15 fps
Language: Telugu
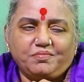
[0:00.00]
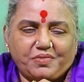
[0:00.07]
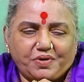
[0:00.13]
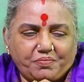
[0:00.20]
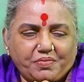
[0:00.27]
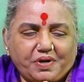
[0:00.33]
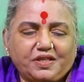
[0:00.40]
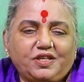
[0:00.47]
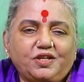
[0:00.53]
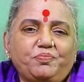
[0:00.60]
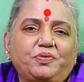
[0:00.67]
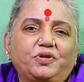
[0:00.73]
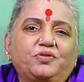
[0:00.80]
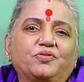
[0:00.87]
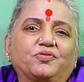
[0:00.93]
మీ మదర్
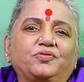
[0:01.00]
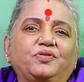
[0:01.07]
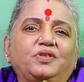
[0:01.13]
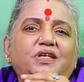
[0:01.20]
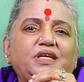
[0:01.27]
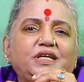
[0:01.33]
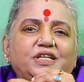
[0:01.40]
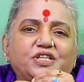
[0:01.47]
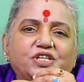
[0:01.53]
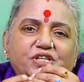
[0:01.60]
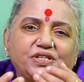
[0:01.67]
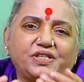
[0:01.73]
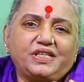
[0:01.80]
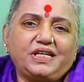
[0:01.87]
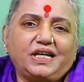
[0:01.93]
పెట్టుకుంది
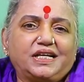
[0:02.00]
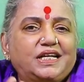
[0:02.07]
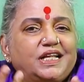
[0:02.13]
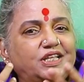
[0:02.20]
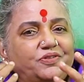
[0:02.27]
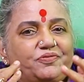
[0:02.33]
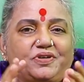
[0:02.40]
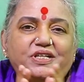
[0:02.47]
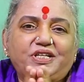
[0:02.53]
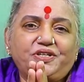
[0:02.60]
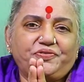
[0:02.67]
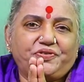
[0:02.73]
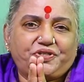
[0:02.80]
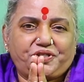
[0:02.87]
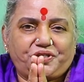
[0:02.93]
ఇచ్చింది అంటే అది
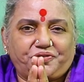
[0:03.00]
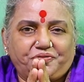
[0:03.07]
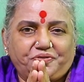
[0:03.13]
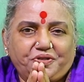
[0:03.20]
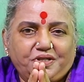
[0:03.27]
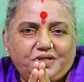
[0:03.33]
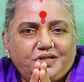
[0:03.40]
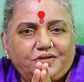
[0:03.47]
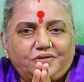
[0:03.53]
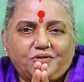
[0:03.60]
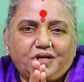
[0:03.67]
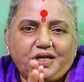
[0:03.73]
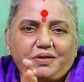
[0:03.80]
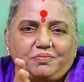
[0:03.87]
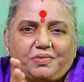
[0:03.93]
వేరే విషయం
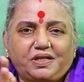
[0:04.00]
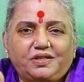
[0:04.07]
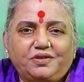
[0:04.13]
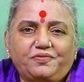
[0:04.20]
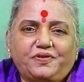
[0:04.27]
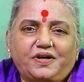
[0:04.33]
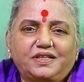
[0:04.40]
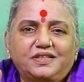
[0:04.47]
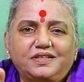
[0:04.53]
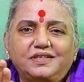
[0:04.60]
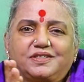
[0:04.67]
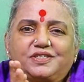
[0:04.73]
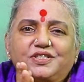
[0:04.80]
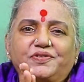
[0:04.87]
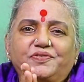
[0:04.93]
ఓకే మదర్ ఫాదర్
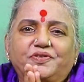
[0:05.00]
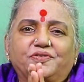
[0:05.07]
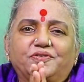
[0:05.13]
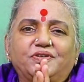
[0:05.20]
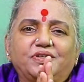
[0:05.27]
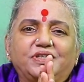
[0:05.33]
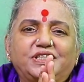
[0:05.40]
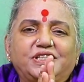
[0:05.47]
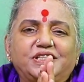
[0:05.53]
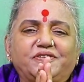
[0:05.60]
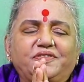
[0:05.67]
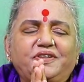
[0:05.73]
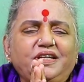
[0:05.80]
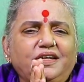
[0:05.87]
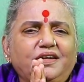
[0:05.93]
ఇచ్చినవి కూడా
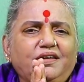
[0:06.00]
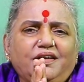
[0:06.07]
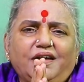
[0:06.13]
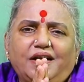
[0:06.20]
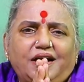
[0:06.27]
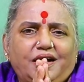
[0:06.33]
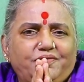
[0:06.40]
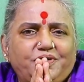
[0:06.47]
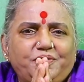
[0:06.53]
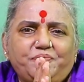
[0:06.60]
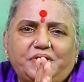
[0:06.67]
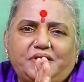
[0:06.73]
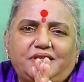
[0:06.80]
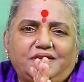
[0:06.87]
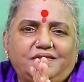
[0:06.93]
ఇచ్చినవి అవేం
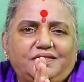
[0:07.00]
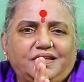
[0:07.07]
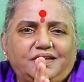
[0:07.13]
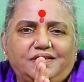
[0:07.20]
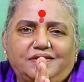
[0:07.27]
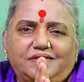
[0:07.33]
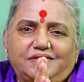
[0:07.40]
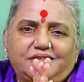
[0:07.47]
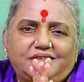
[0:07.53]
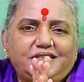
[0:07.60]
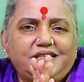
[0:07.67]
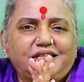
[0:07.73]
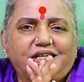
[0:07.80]
పెద్దంత ఇది